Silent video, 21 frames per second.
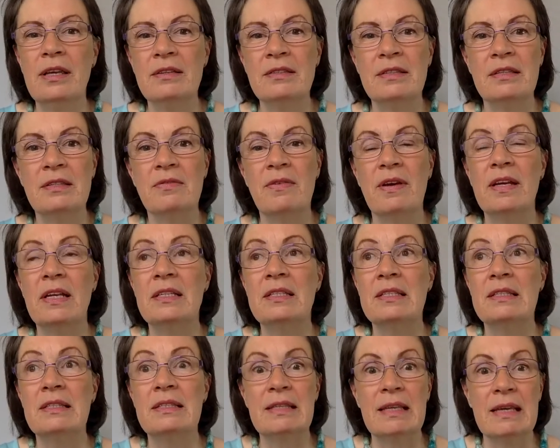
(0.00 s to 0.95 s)
ist es, wenn
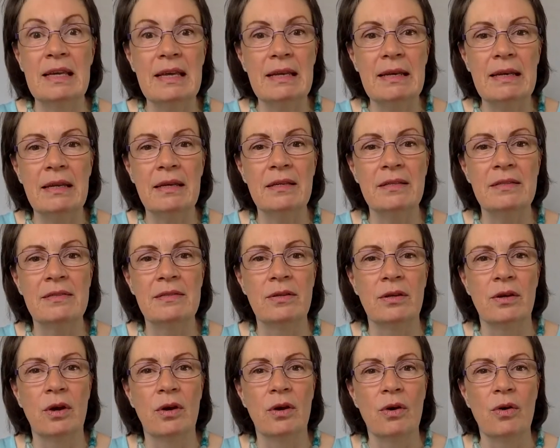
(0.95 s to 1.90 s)
es 10 ist,
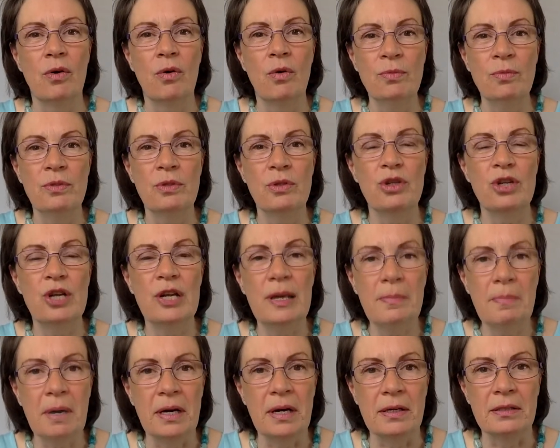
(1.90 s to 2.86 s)
umso
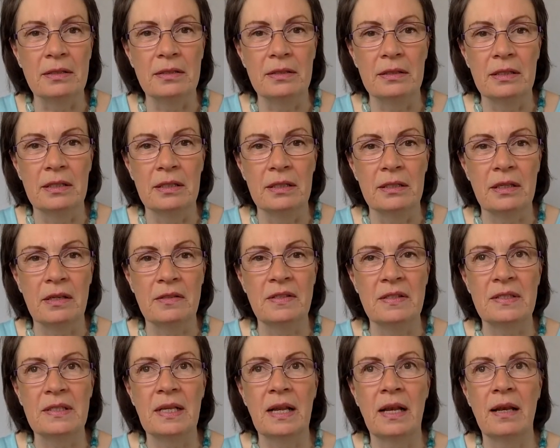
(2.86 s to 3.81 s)
schlimmer. Das
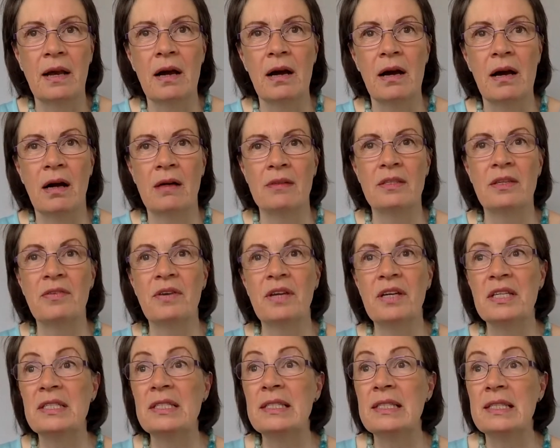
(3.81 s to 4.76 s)
ist klar. Also wenn
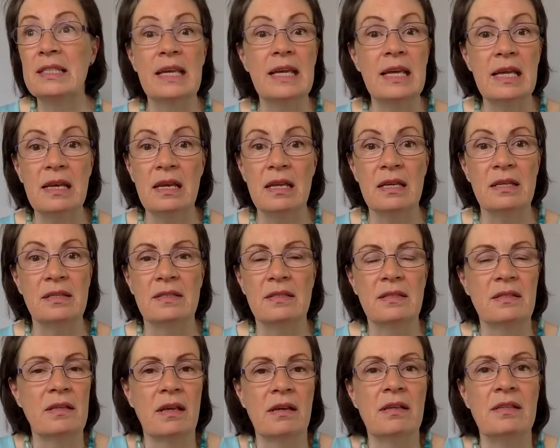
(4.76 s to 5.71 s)
es 10
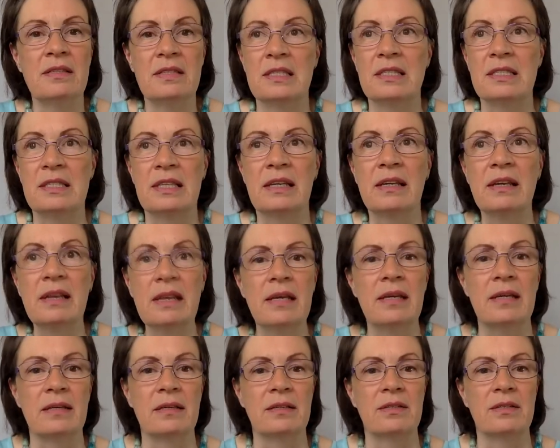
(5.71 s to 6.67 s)
ist, dann ist es
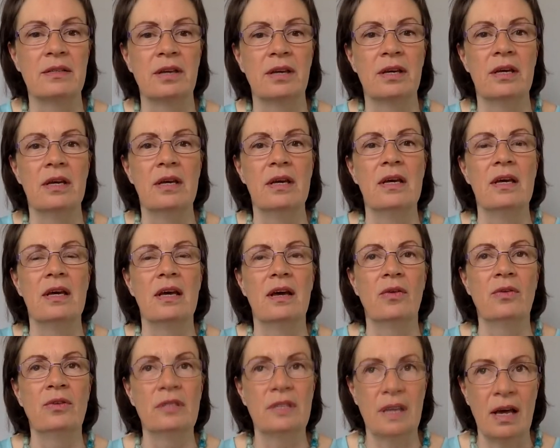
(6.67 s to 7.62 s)
dringend.
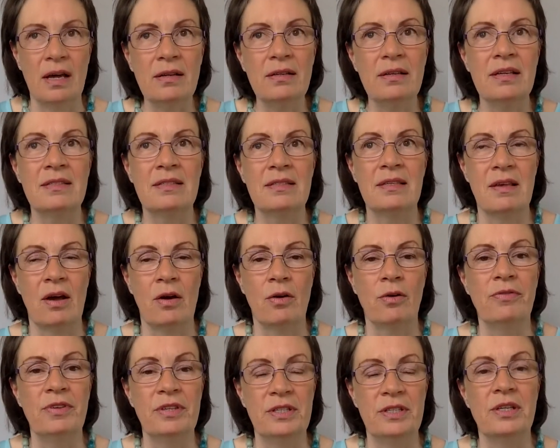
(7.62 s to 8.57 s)
Und dann ist es
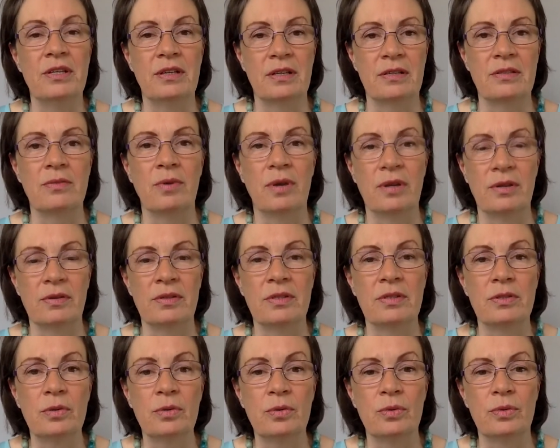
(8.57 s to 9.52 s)
auch wichtig, dass du
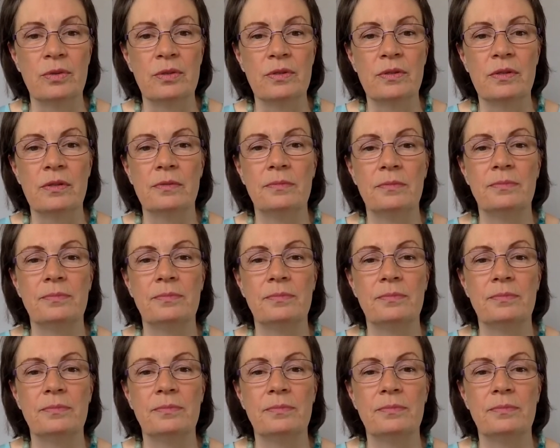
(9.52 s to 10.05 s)
etwas tust.